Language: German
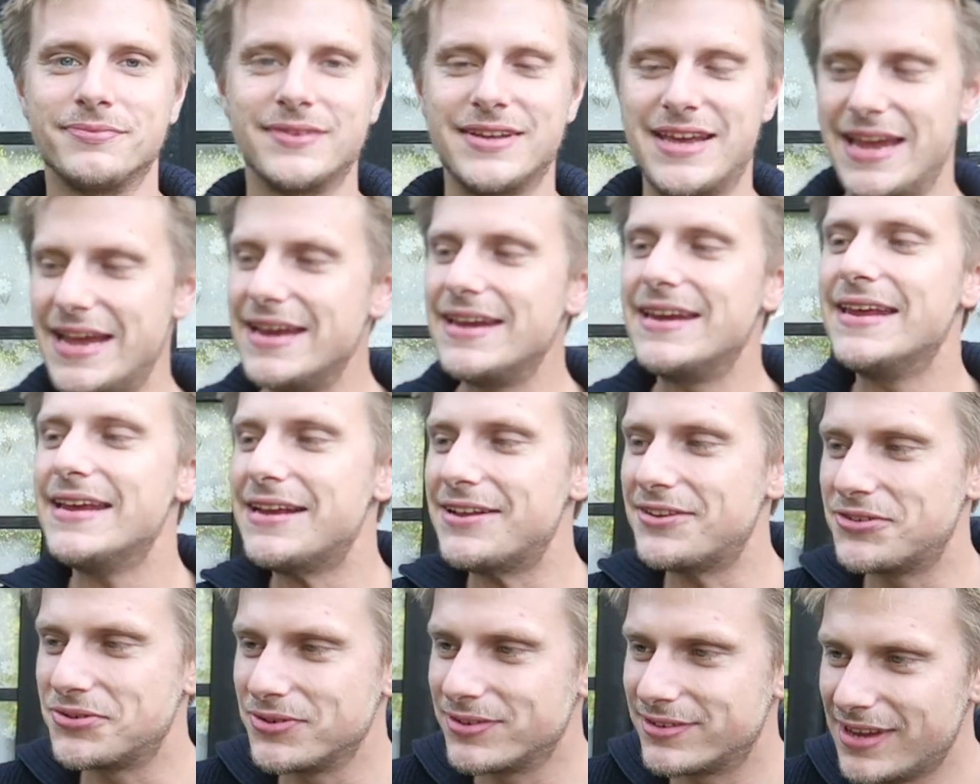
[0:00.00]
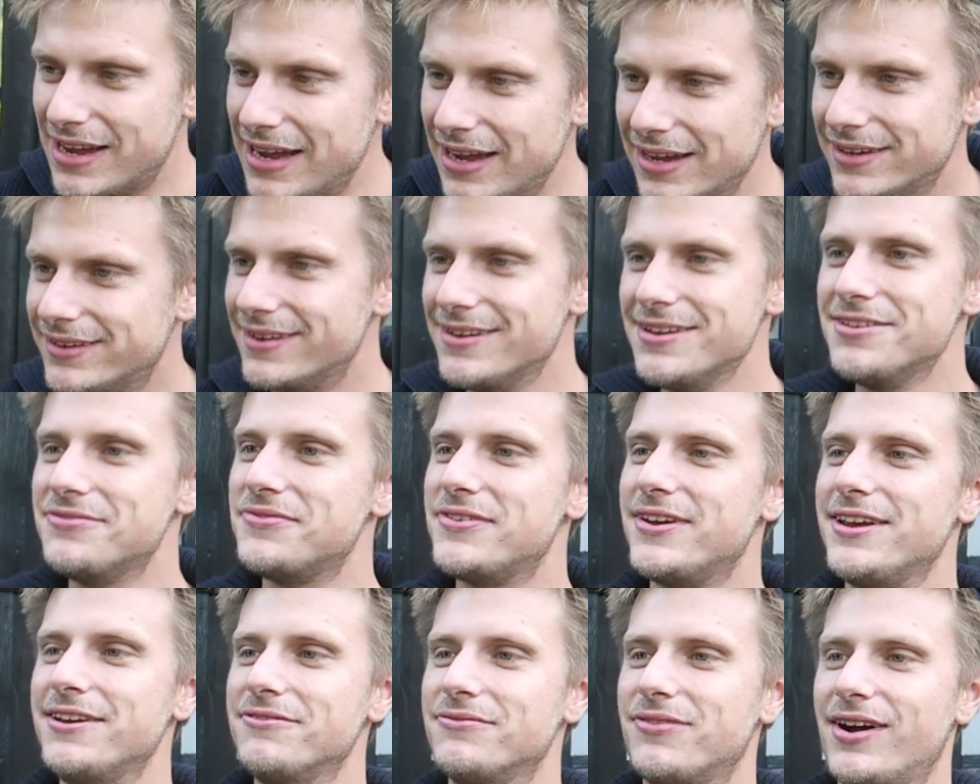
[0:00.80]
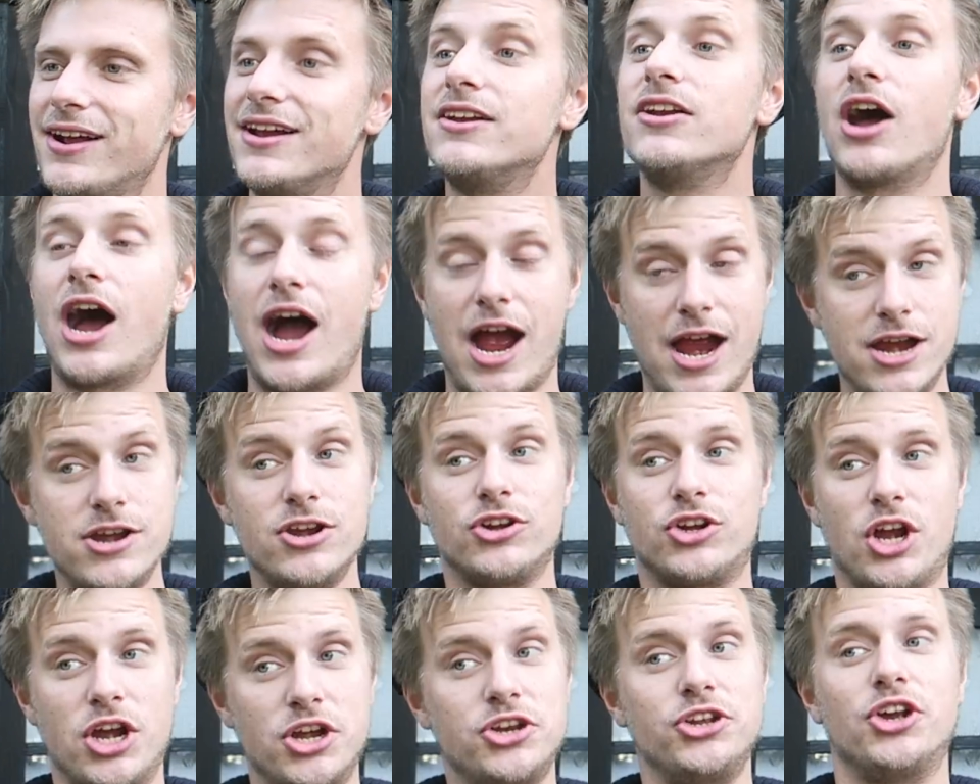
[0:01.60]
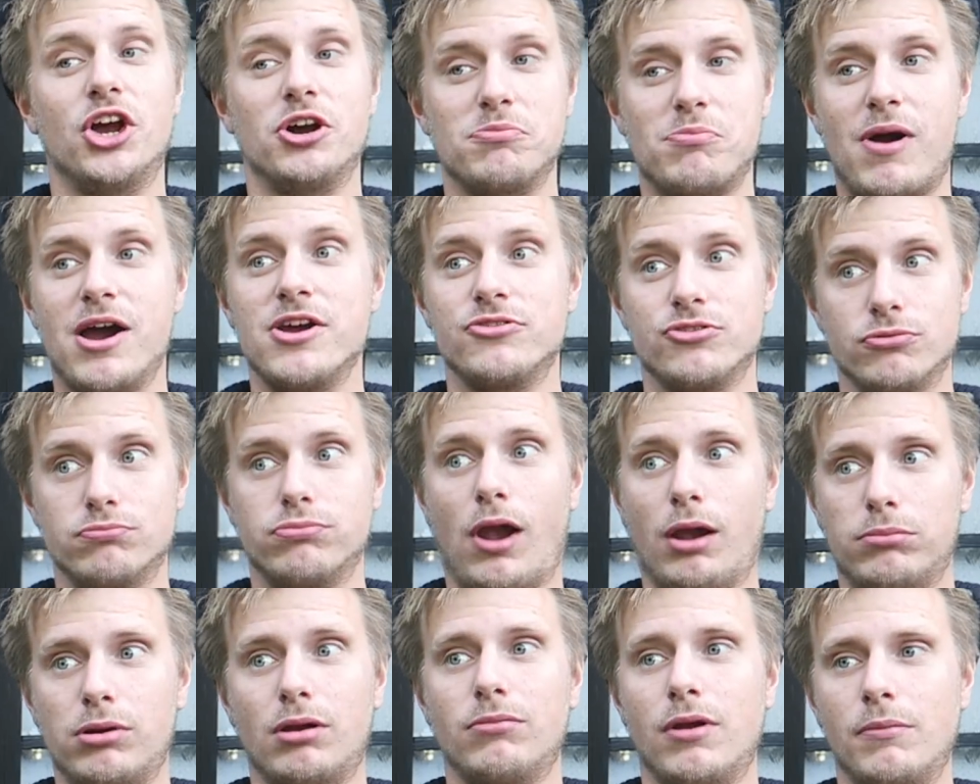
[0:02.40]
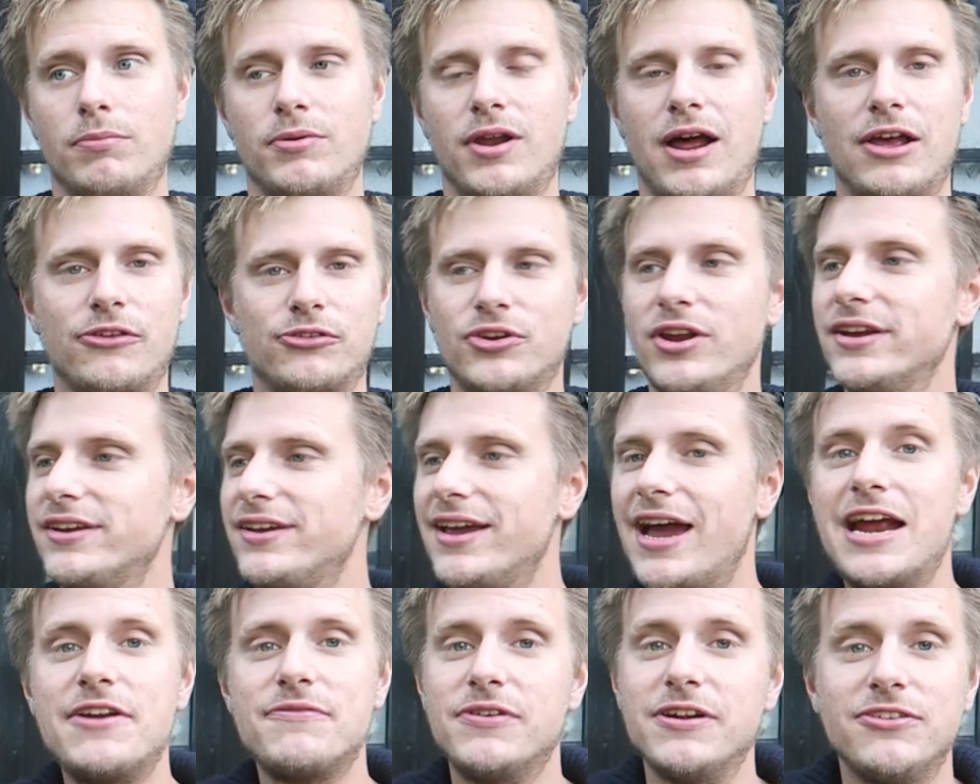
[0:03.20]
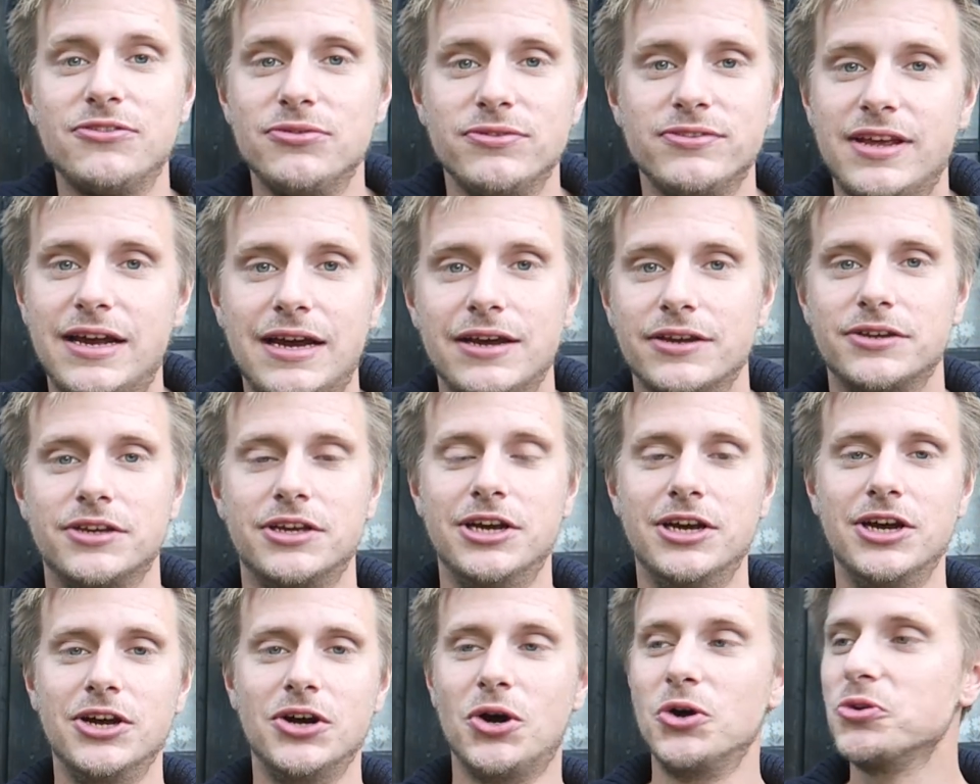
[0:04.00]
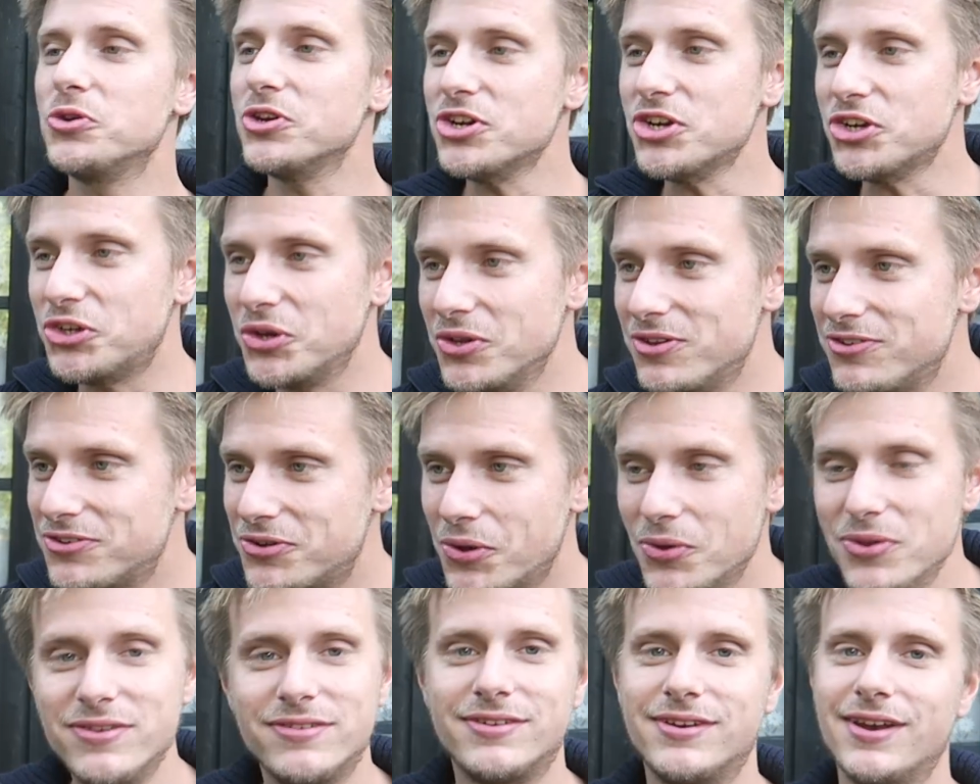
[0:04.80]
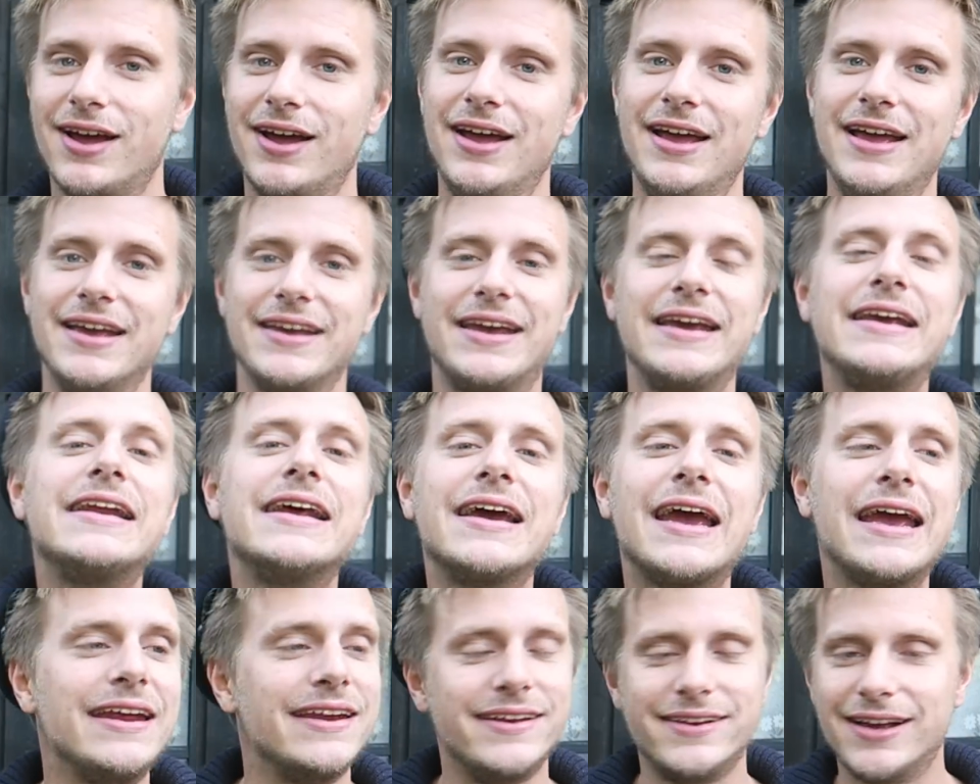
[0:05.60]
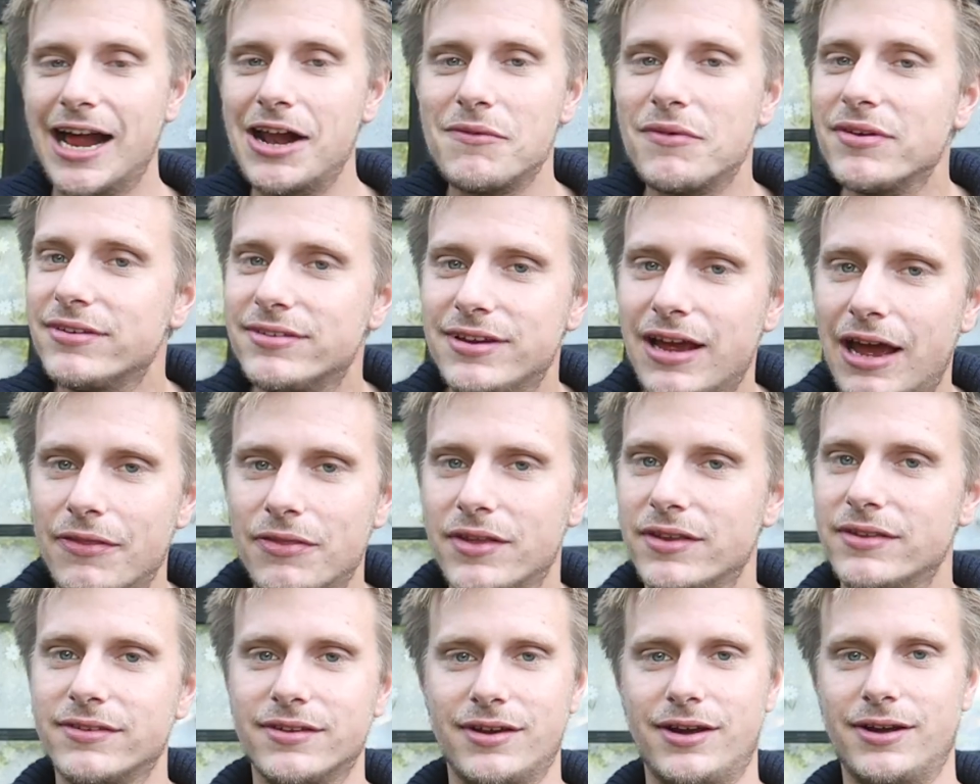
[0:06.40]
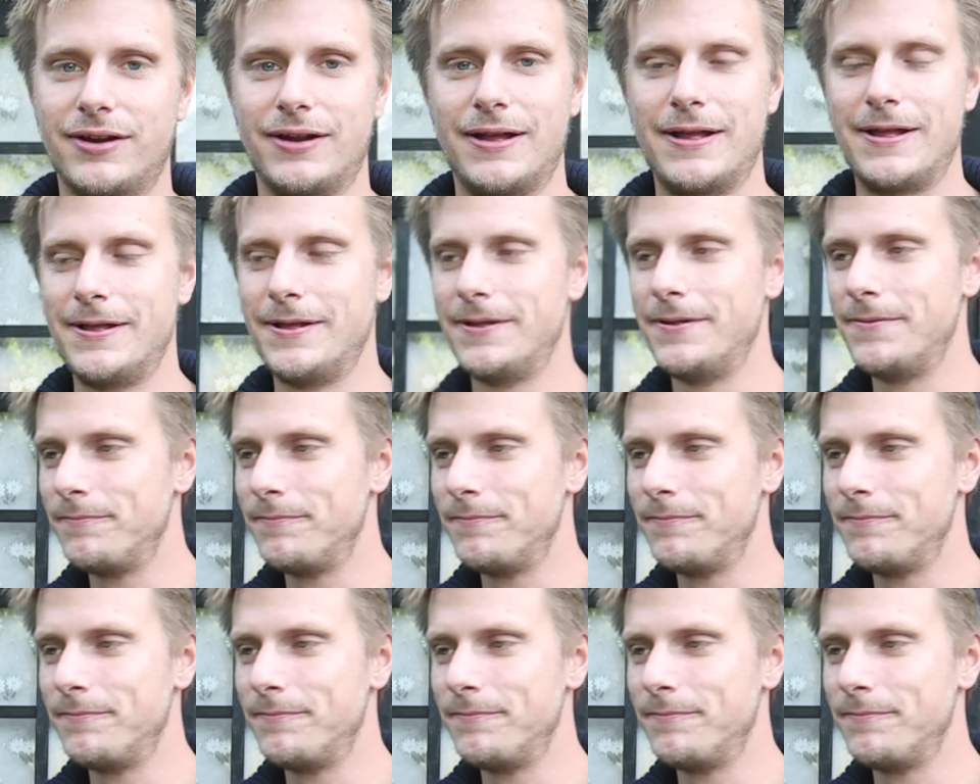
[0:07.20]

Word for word: Geh nicht zu Sachen deswegen, weil ein Kritiker meinte bla bla bla bla, sondern geh einfach zu Sachen. Unterstütz Künstler. Geh dahin, egal was die anderen sagen.